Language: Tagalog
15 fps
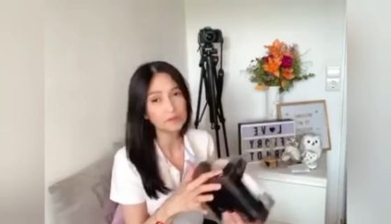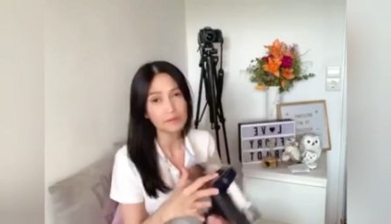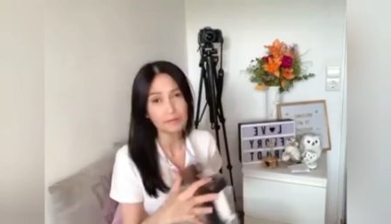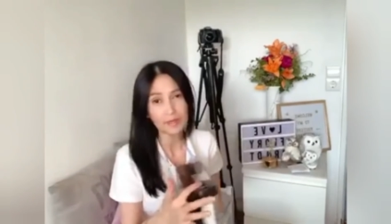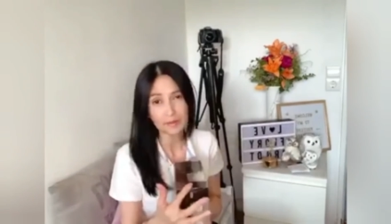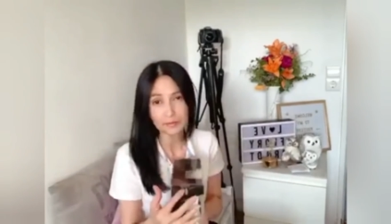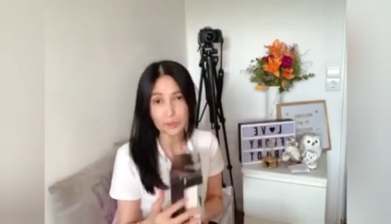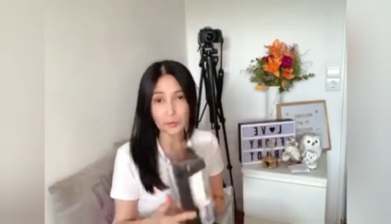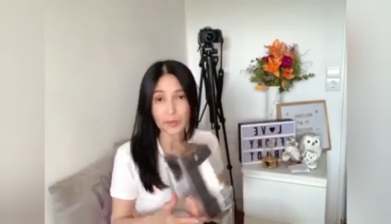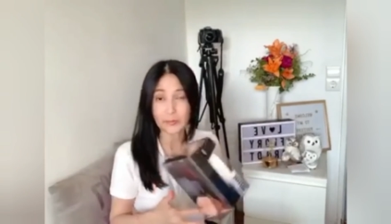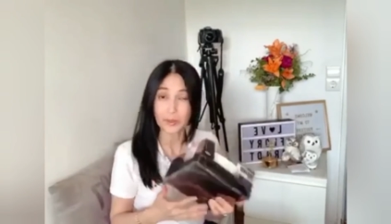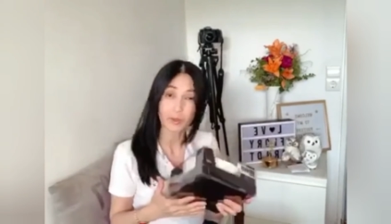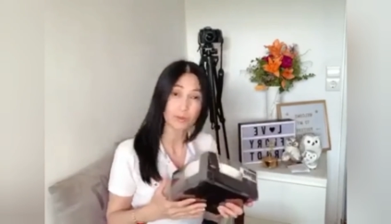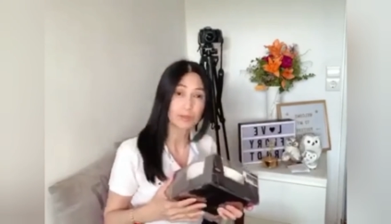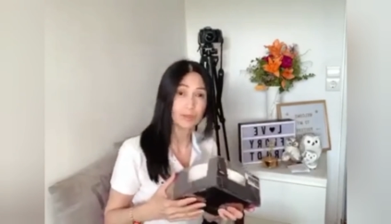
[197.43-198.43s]
bakit tumama ako
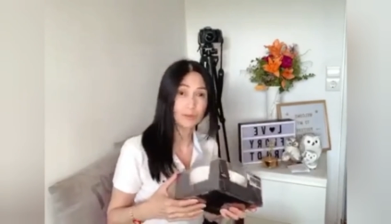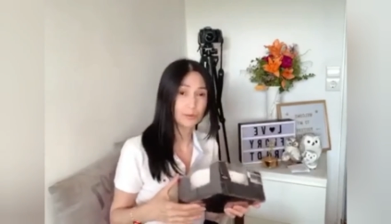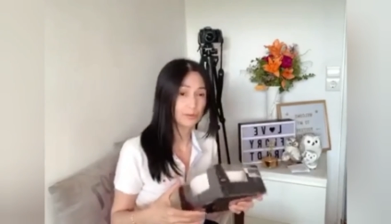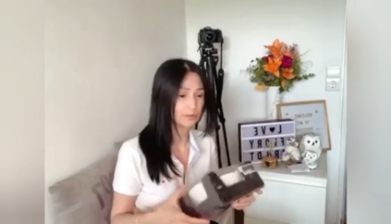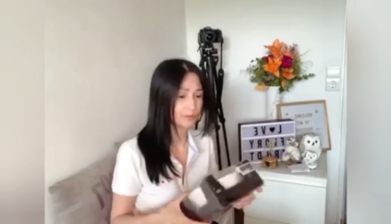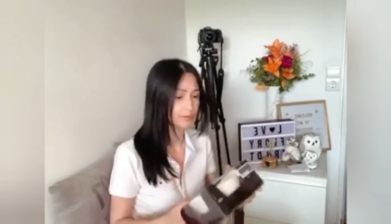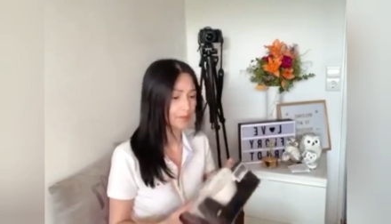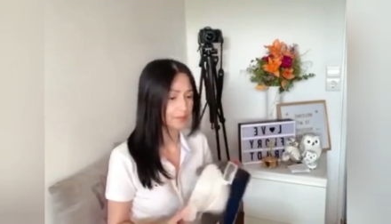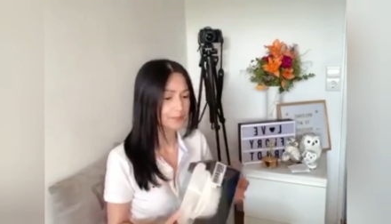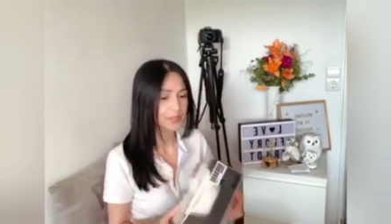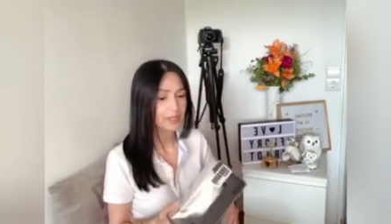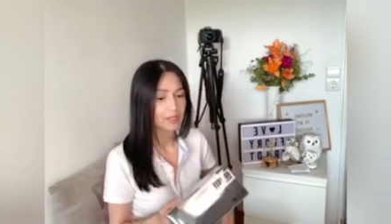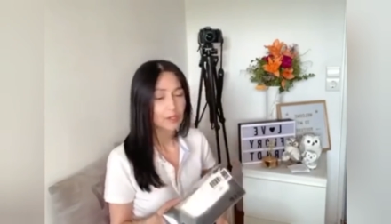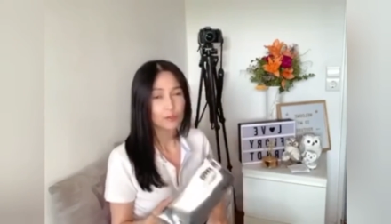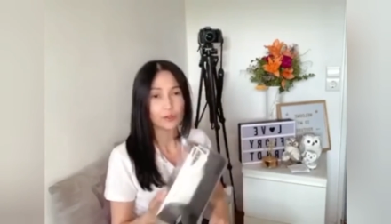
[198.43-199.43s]
sa loto pa.
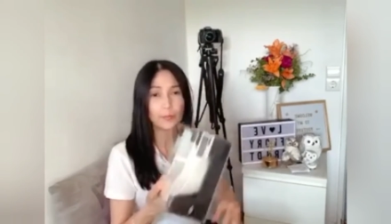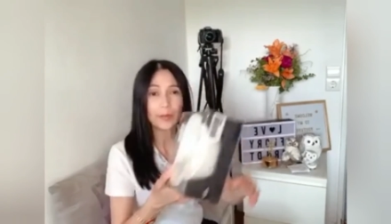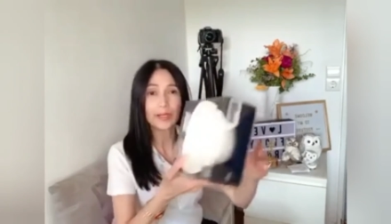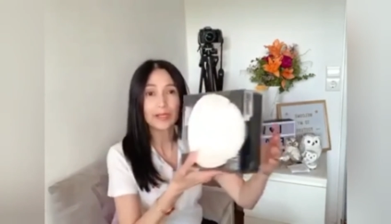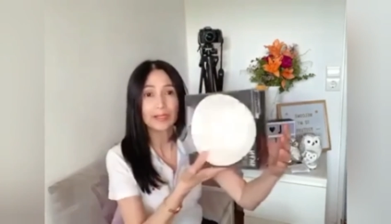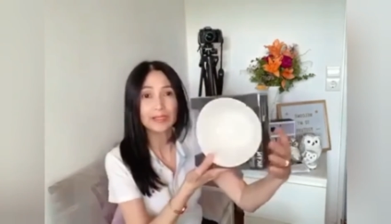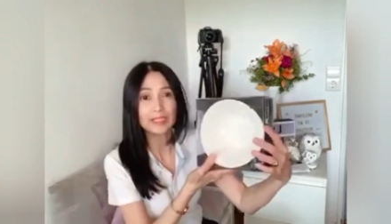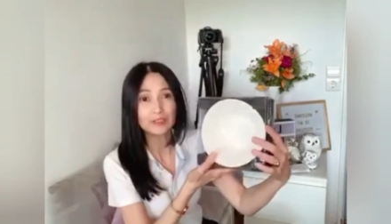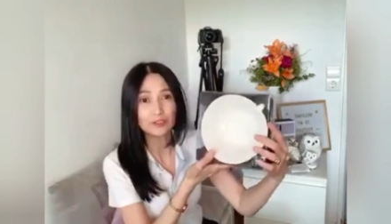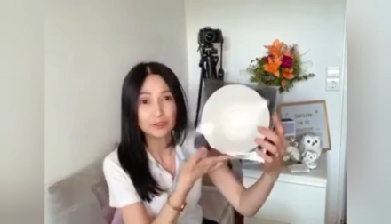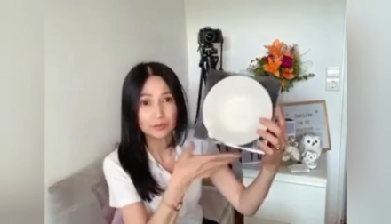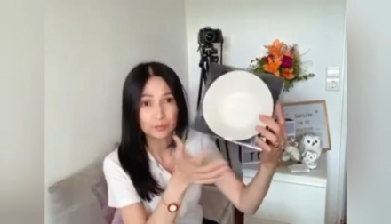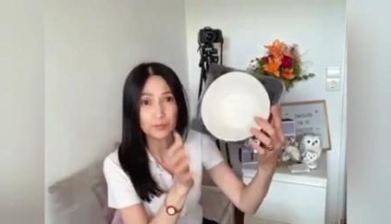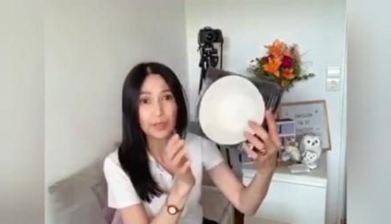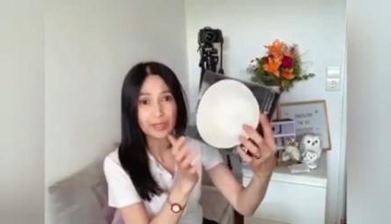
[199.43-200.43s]
So para din,
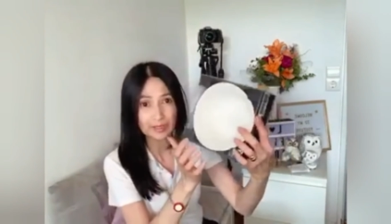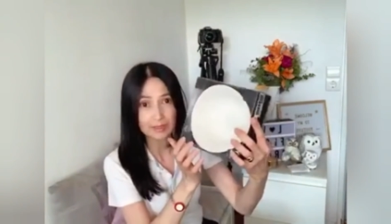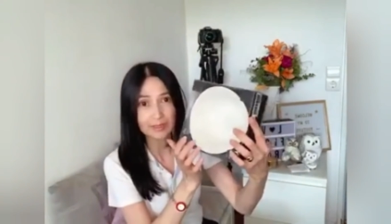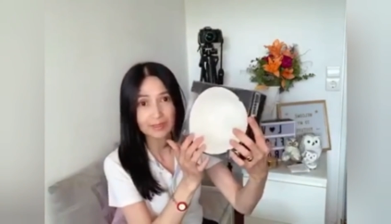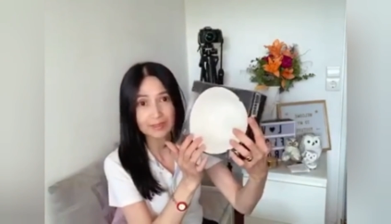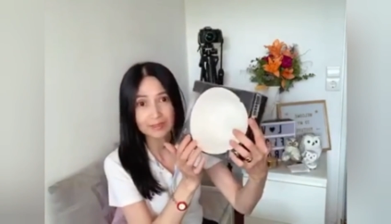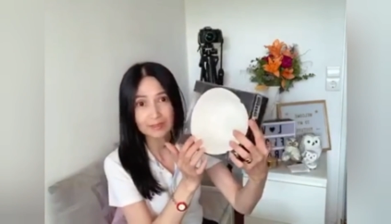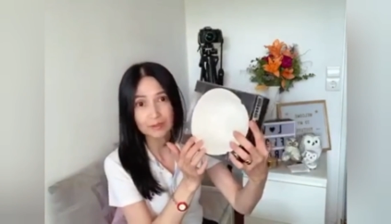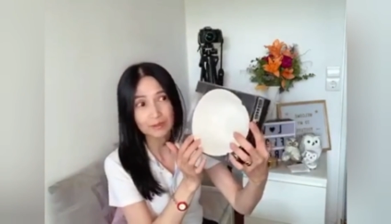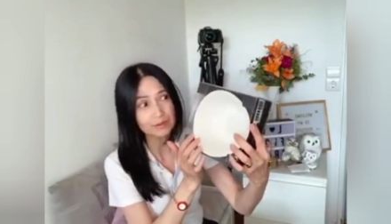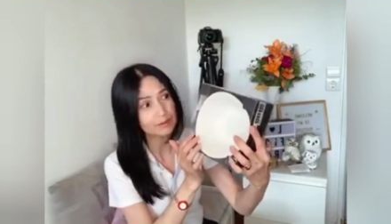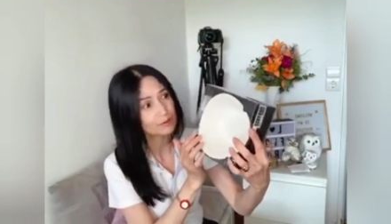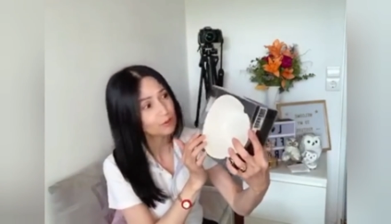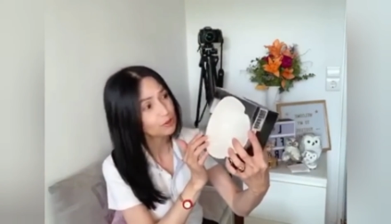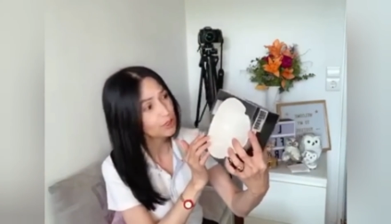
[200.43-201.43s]
para din
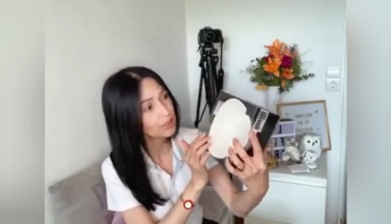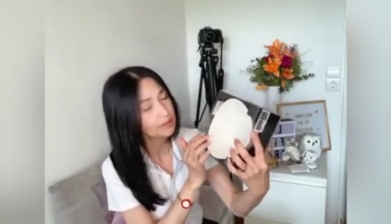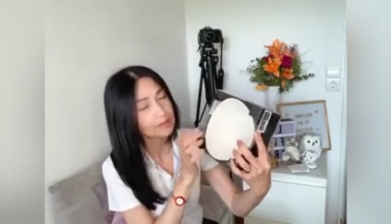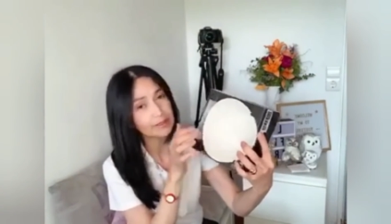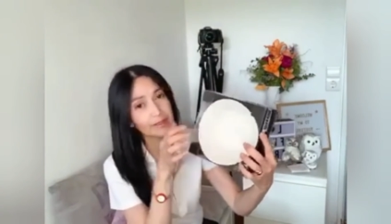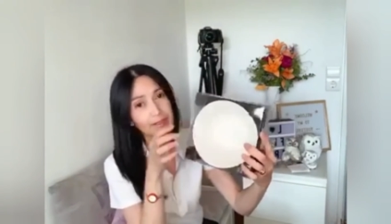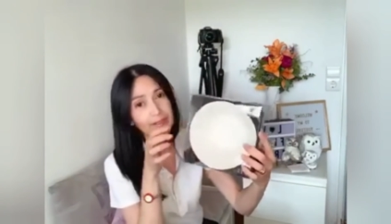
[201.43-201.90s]
siyang